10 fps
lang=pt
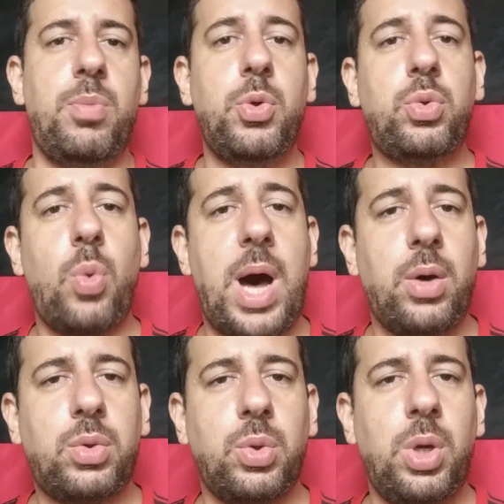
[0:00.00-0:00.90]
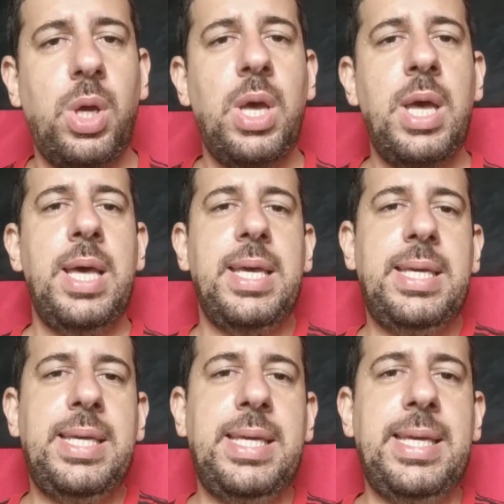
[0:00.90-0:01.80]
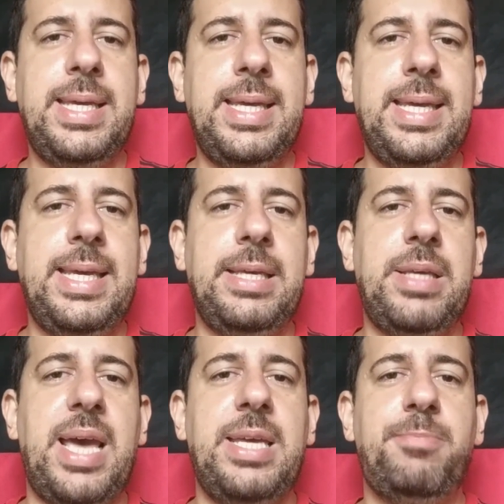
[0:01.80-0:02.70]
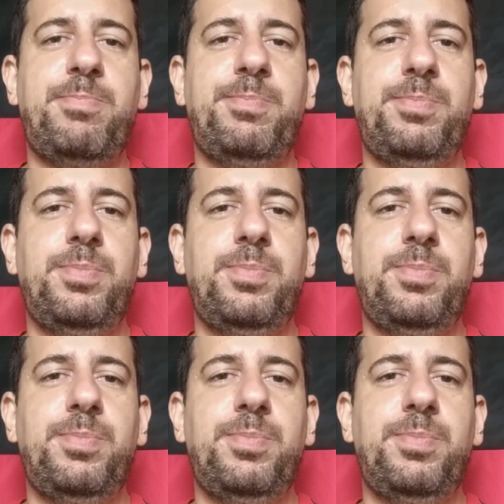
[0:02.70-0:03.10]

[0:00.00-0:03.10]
muito alto e, e aí